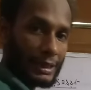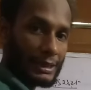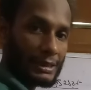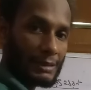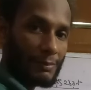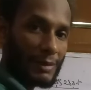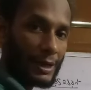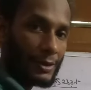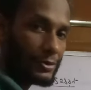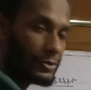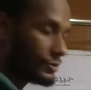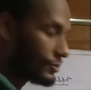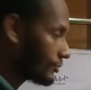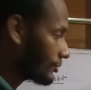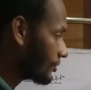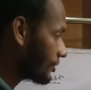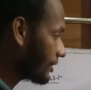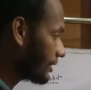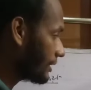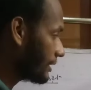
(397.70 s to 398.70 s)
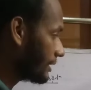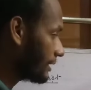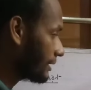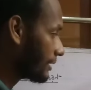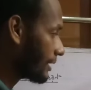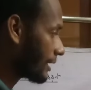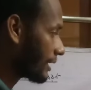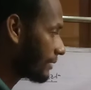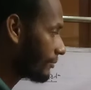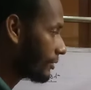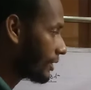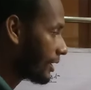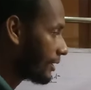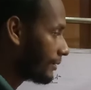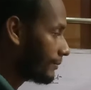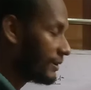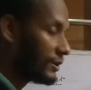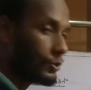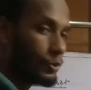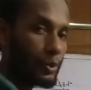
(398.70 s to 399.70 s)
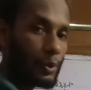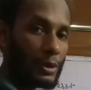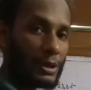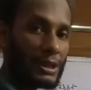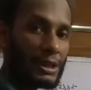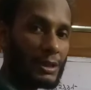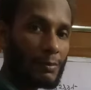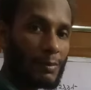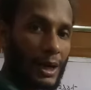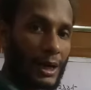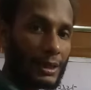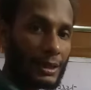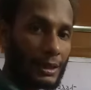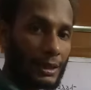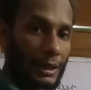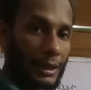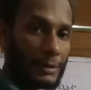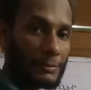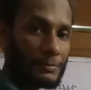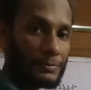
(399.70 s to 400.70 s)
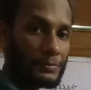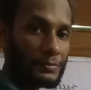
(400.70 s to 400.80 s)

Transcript: এই যে বায়ু স্রোত হয় তাকে বলা হবে তড়িৎ বার্তা